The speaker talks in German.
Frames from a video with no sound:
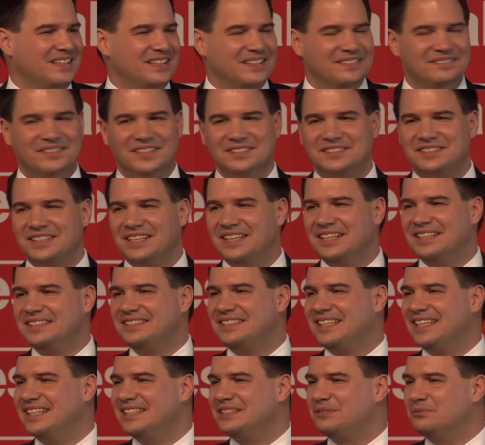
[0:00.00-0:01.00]
was ihr in
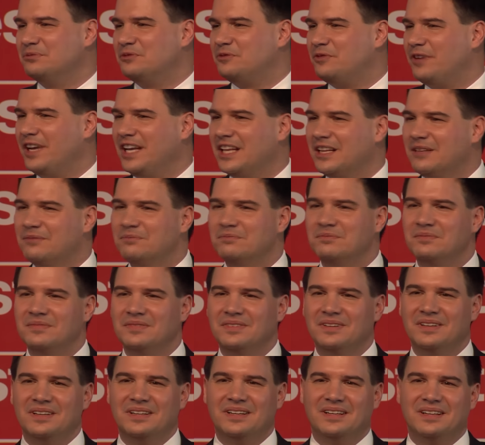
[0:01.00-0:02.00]
diesem Film
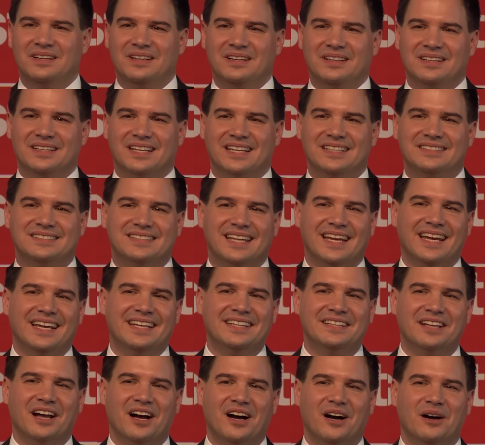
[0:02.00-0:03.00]

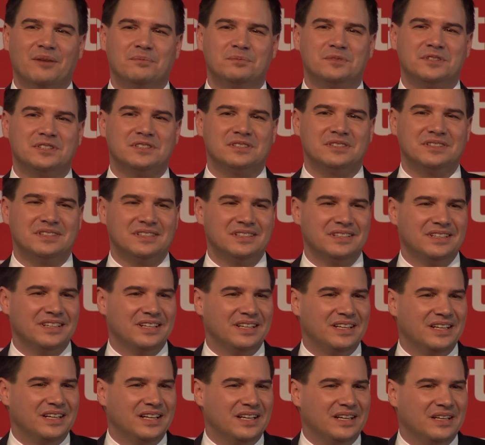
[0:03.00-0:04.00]
gesehen habt,
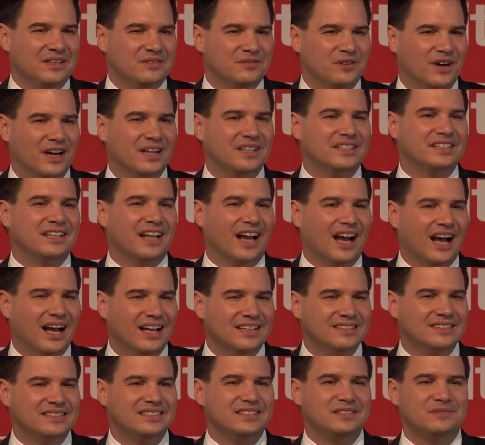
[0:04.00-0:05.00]
waren
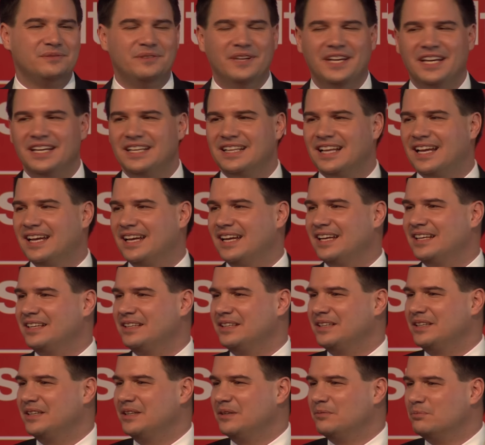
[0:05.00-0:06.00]
ganz viele
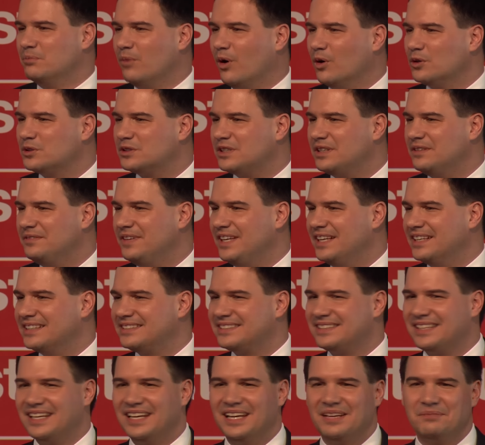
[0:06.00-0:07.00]

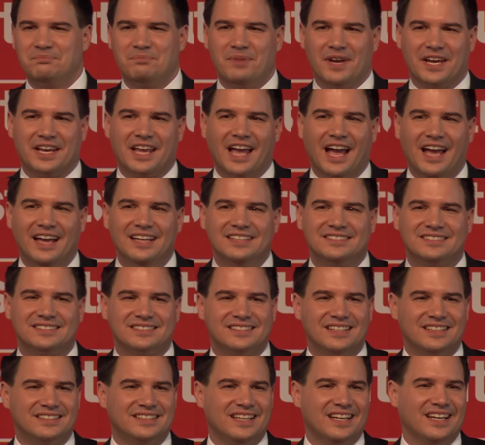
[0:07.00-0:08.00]
motivierte,
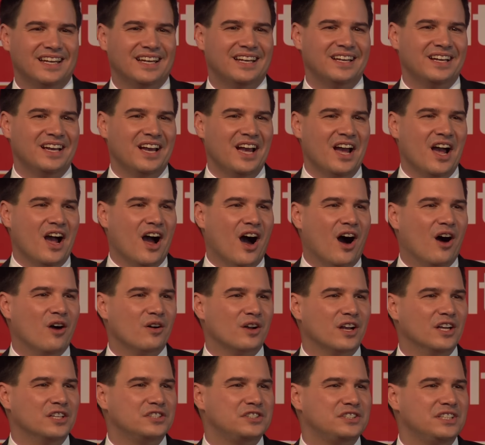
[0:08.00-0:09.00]
begeisterte,
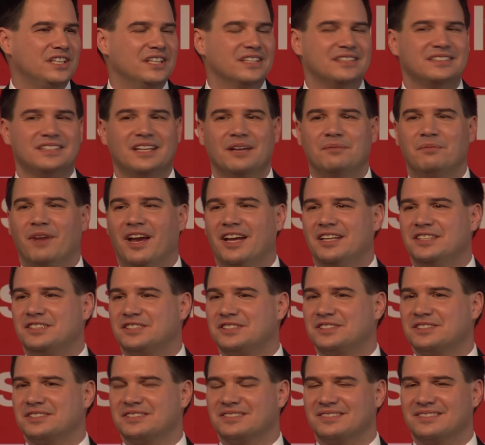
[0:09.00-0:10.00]
engagierte
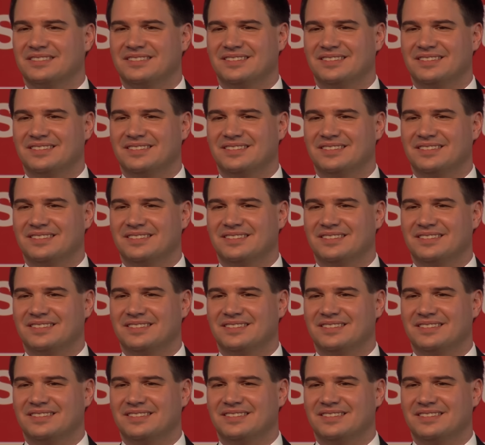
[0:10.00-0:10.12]
Menschen.